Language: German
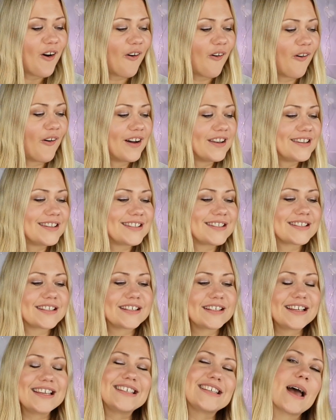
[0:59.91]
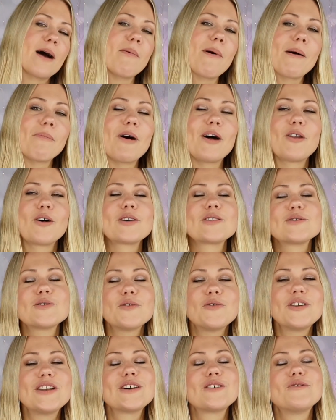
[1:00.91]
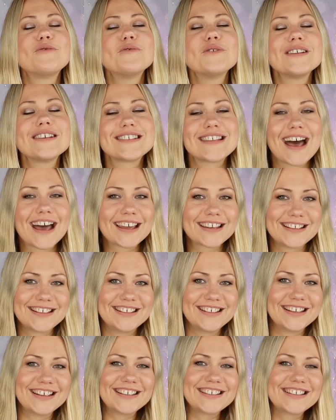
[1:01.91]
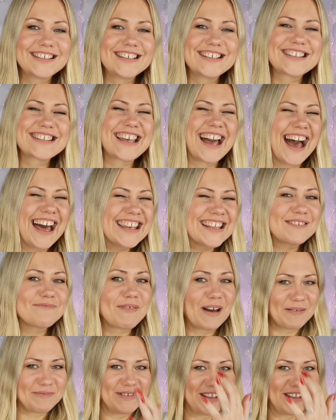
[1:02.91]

Und äh, ich habe aber noch so viele coole Sachen hier, die es gar nicht beim